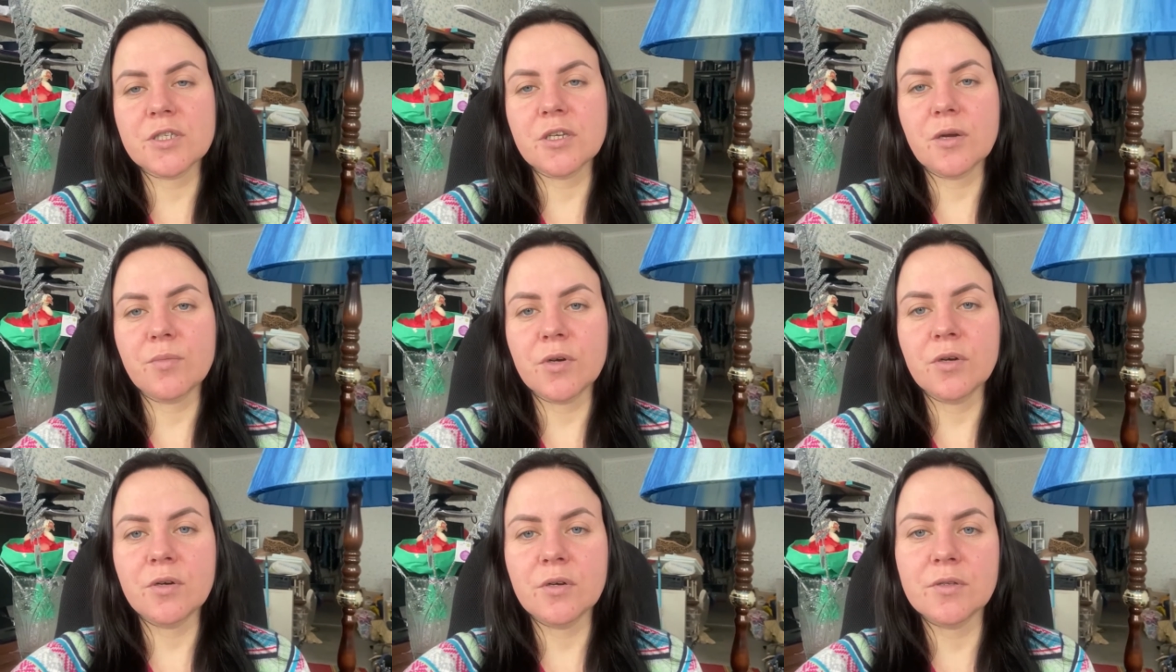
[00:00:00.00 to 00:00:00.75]
сам
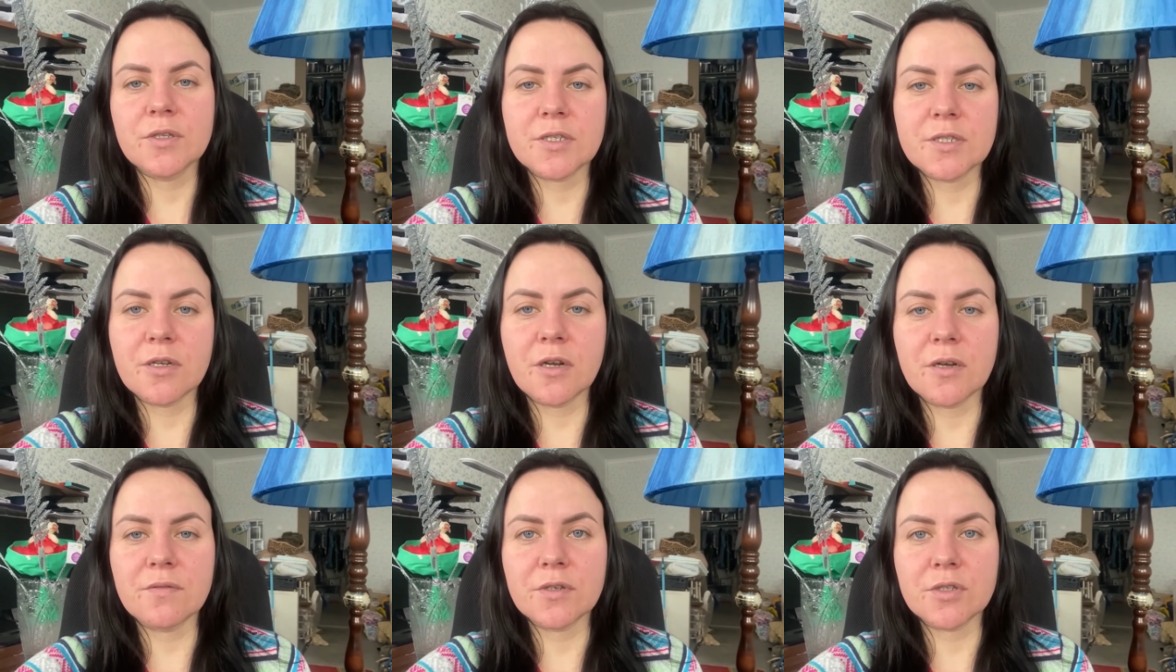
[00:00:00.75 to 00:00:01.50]

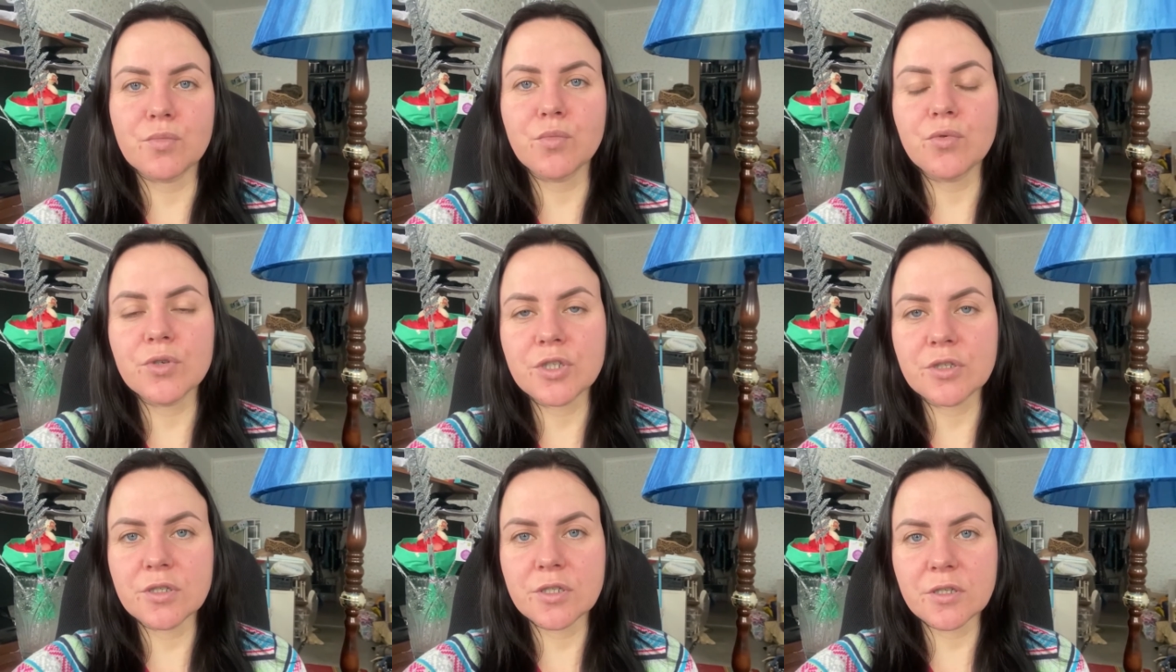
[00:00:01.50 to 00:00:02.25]
настраивает
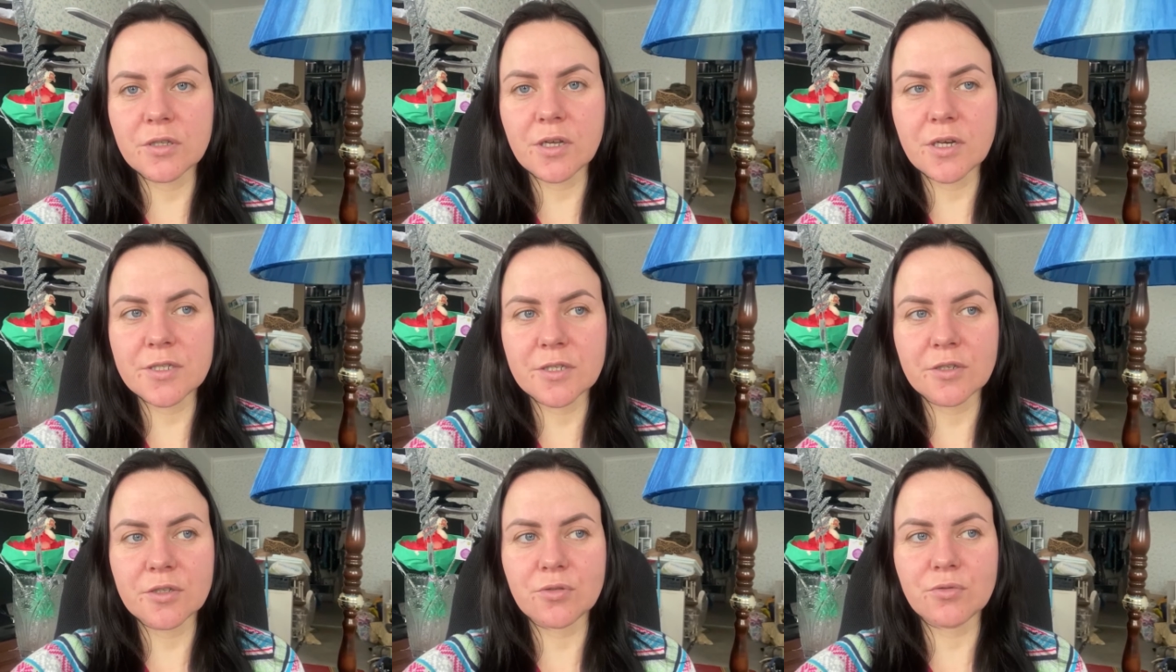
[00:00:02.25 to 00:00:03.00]
мощность
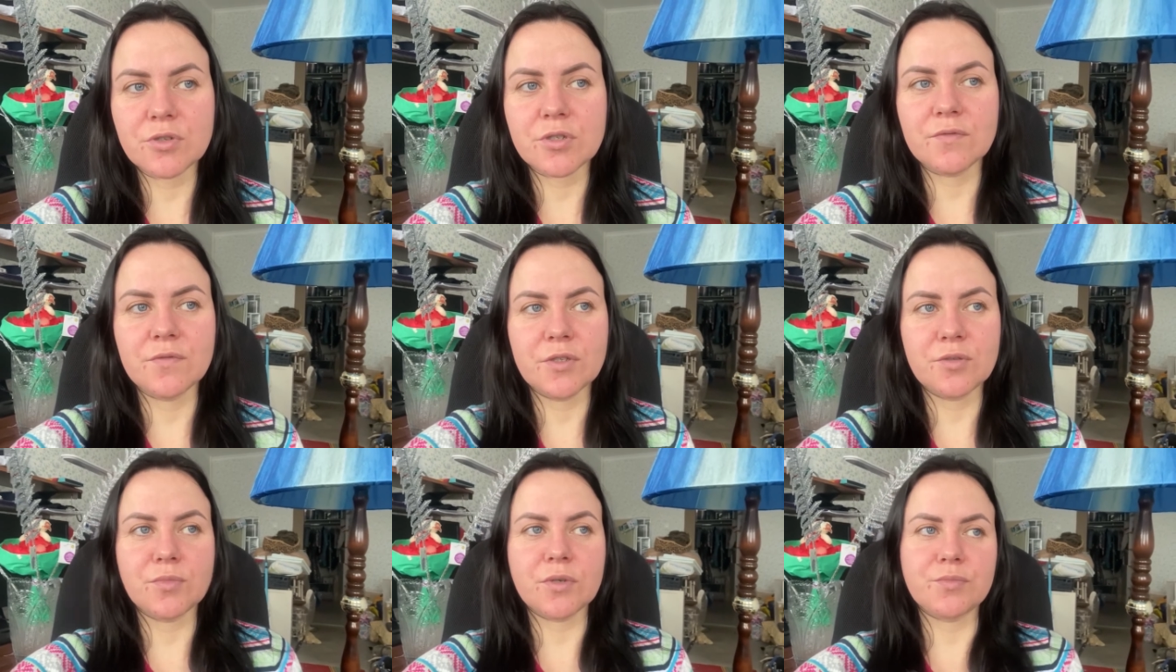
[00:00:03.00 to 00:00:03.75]
лазера, то есть,
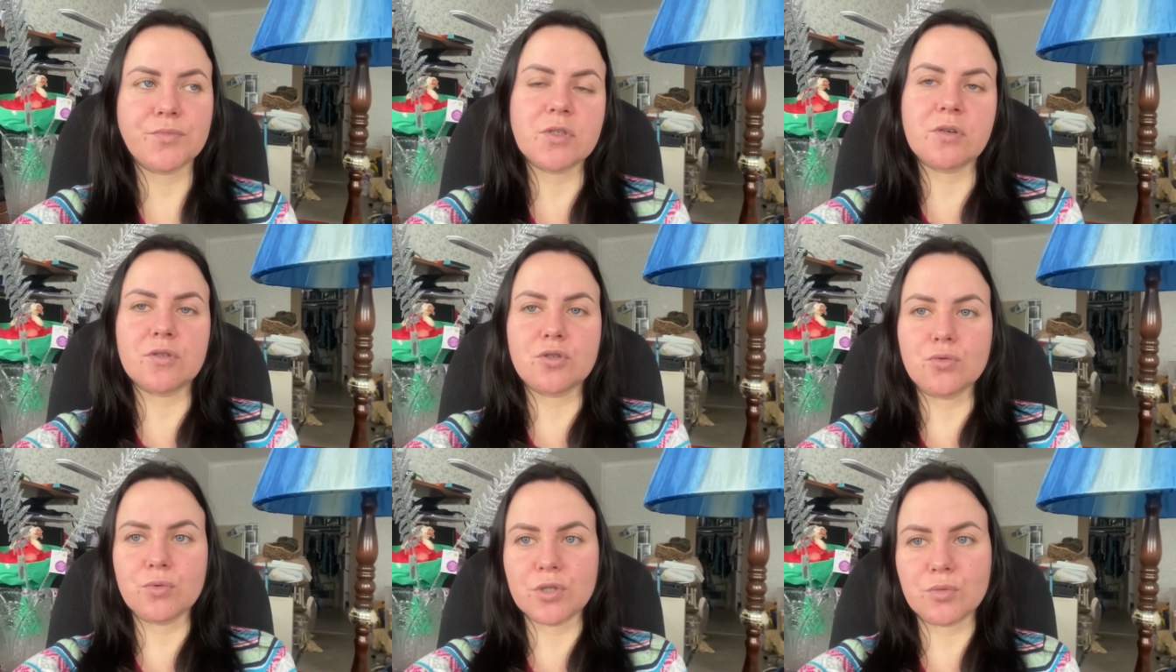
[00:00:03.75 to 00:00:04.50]
видимо, а,
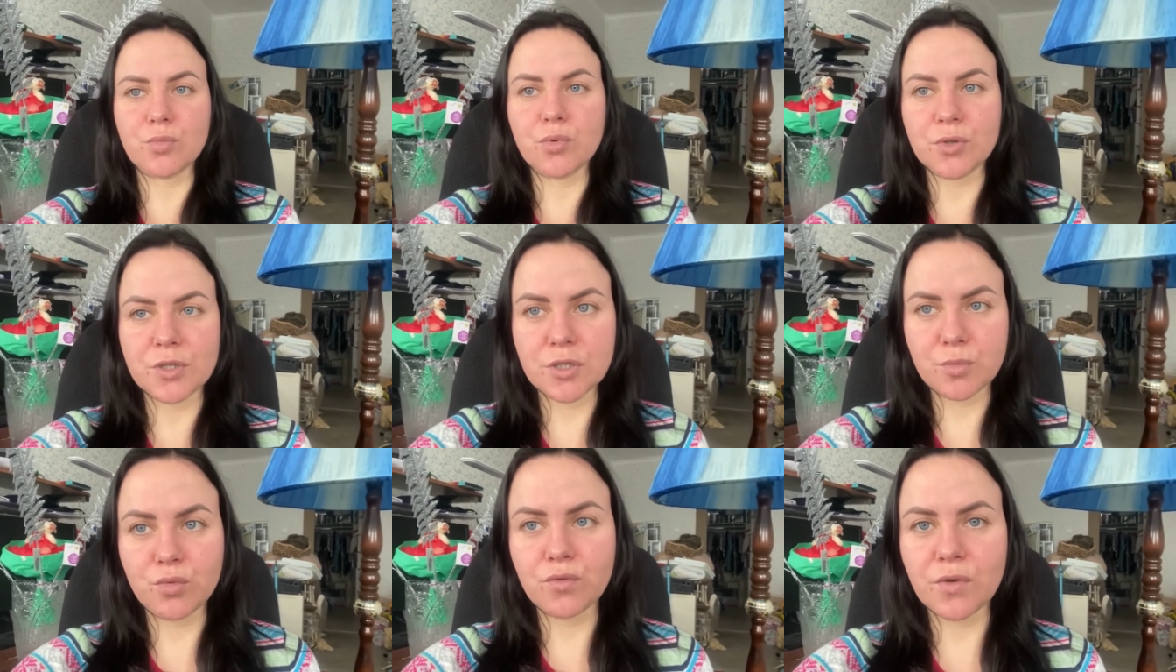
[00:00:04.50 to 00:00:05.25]
судит по
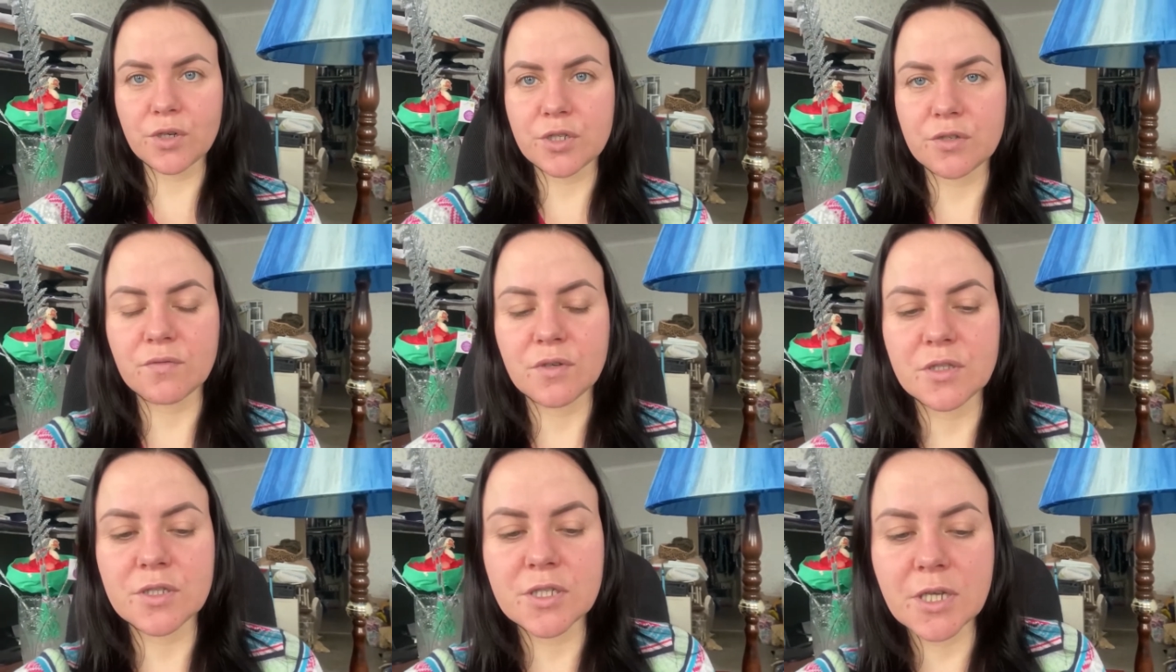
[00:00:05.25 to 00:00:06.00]
типу вашего
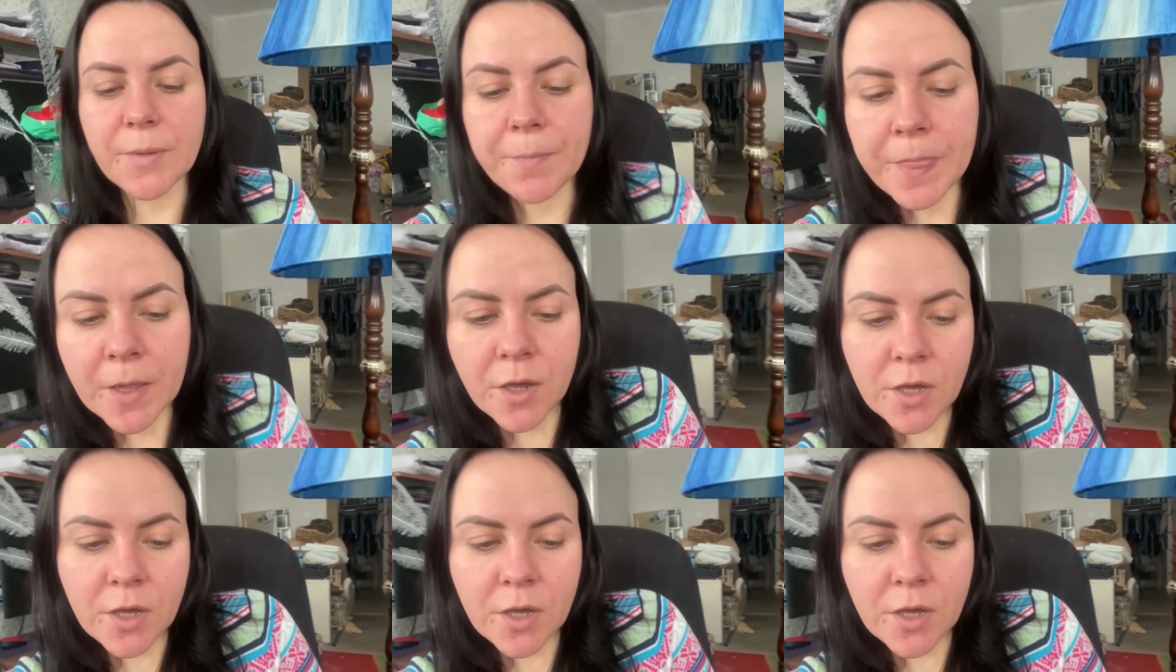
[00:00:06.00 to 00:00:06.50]
лица.